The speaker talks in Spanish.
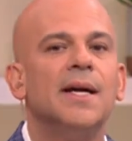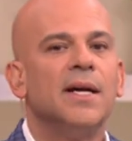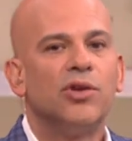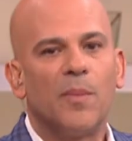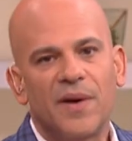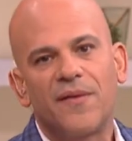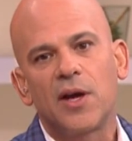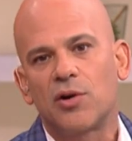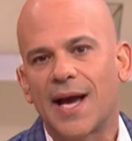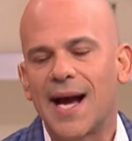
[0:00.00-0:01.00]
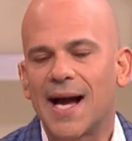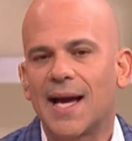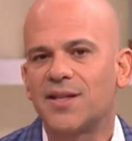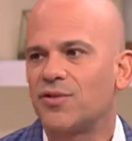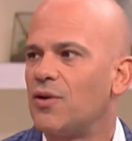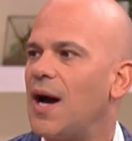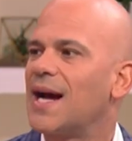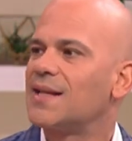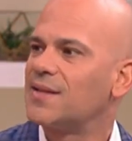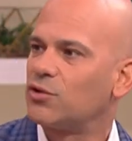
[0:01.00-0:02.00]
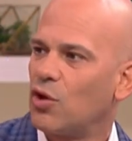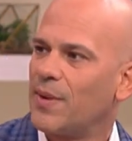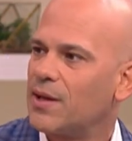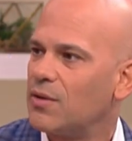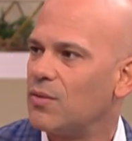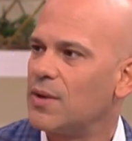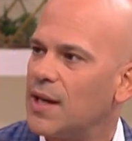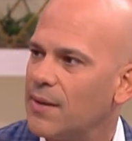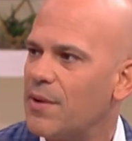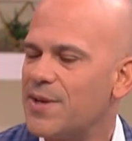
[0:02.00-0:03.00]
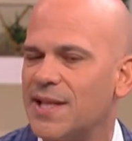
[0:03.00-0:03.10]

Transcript: Yo prefiero que hagan eso a que se tomen una bebida